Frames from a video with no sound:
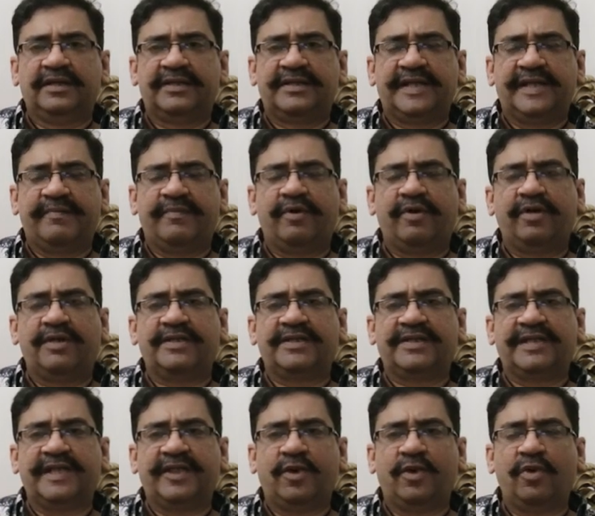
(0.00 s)
से बहुत
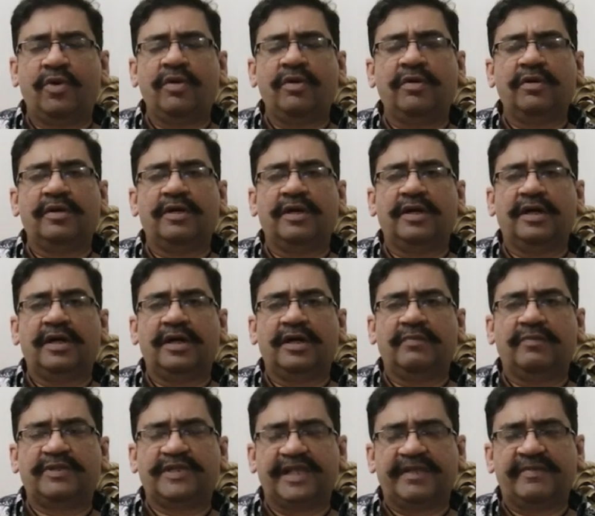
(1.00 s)
से
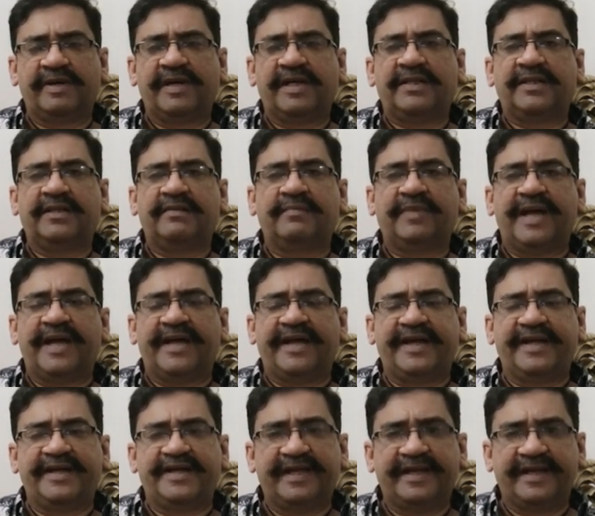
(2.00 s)
लोग मुसलमान
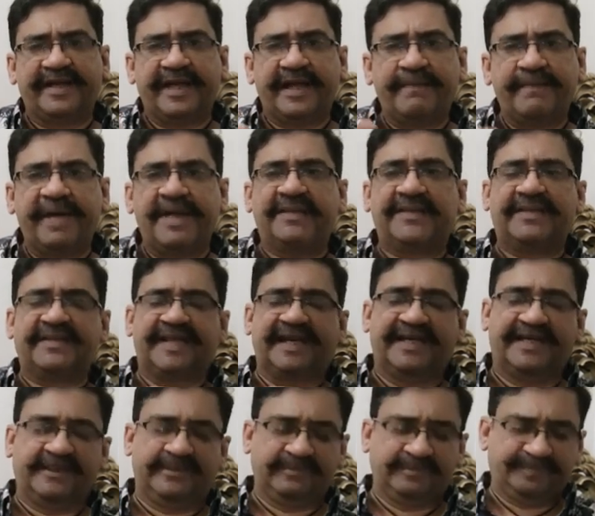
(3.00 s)
माइग्रेट करके
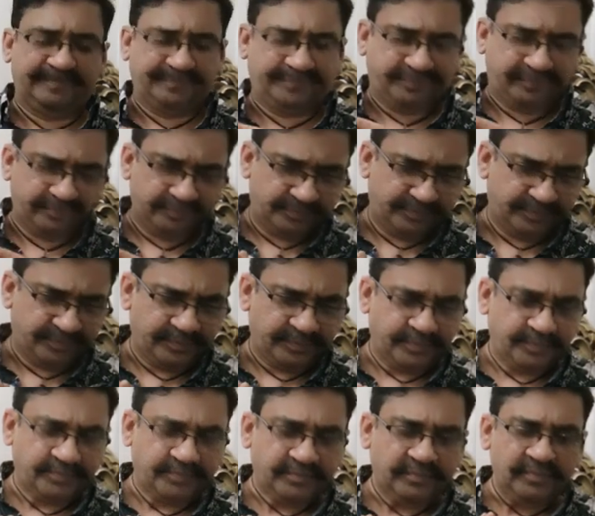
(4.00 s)
पाकिस्तान
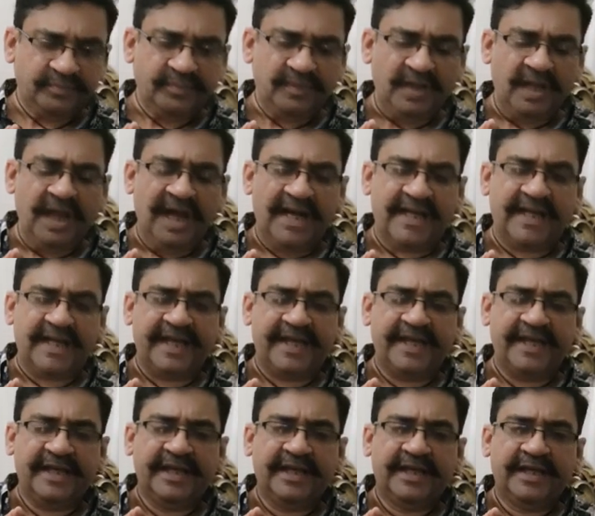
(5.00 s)
आ गए
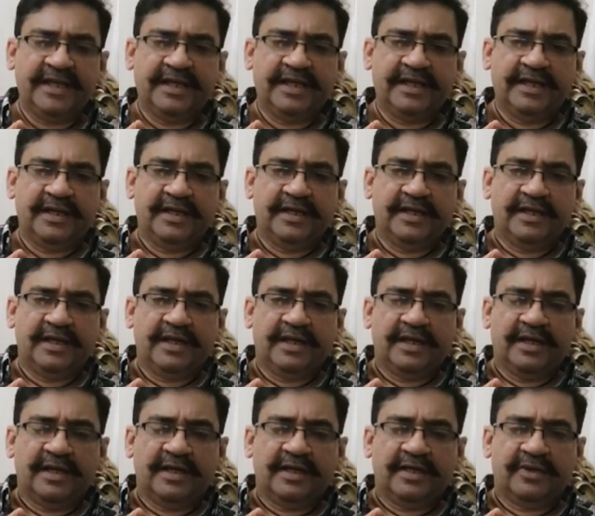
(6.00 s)

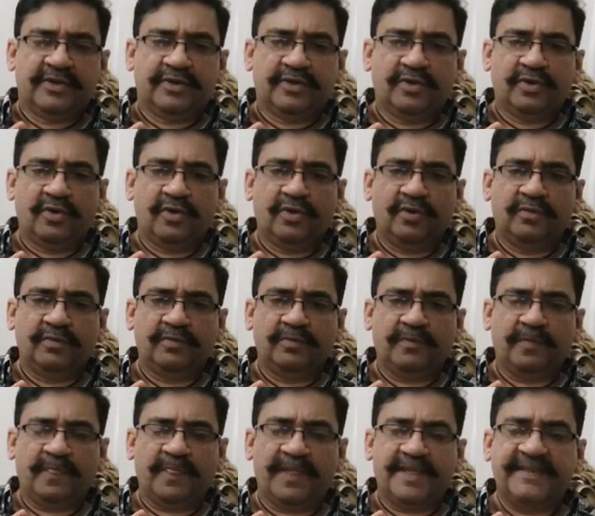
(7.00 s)
तो
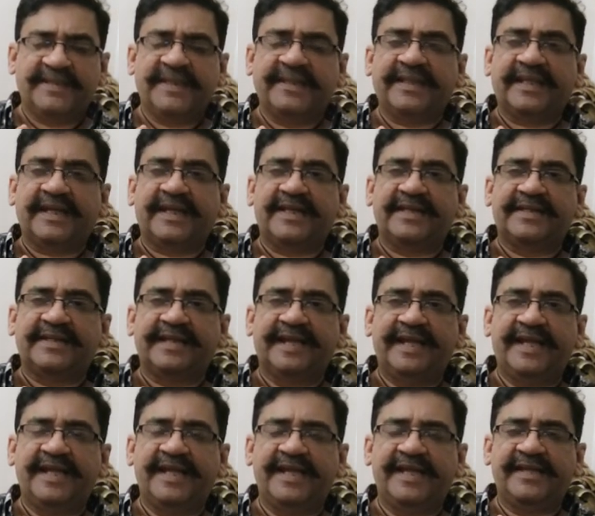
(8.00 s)
इसी तरह
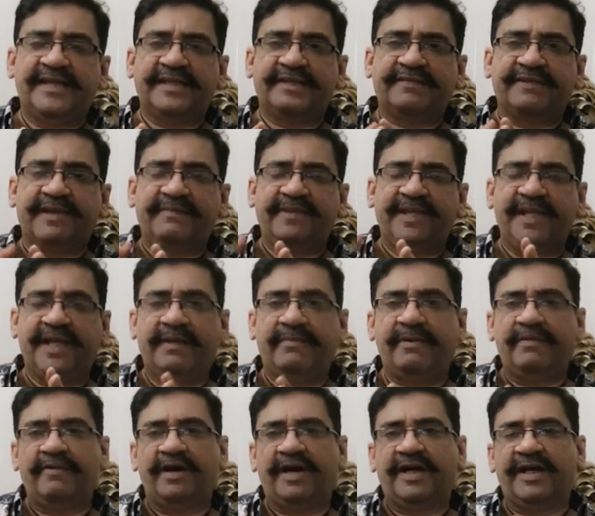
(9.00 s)
से ये जिस फैमिली का
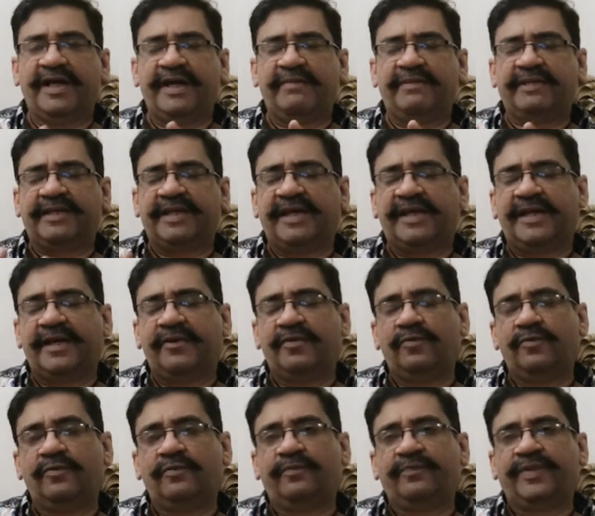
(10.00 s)
मैं वाकया बता रहा
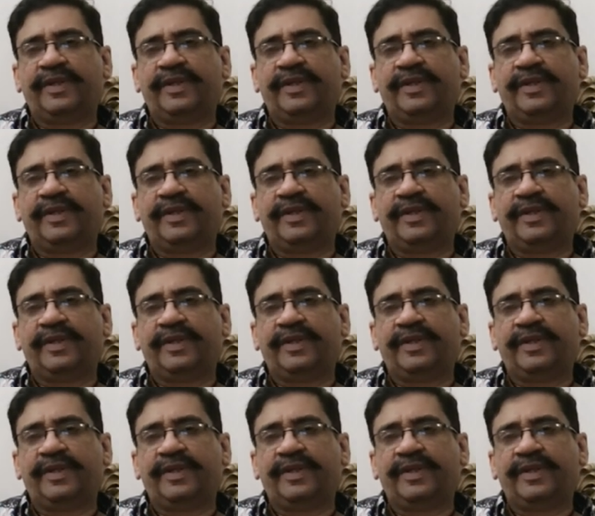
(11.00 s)
हूं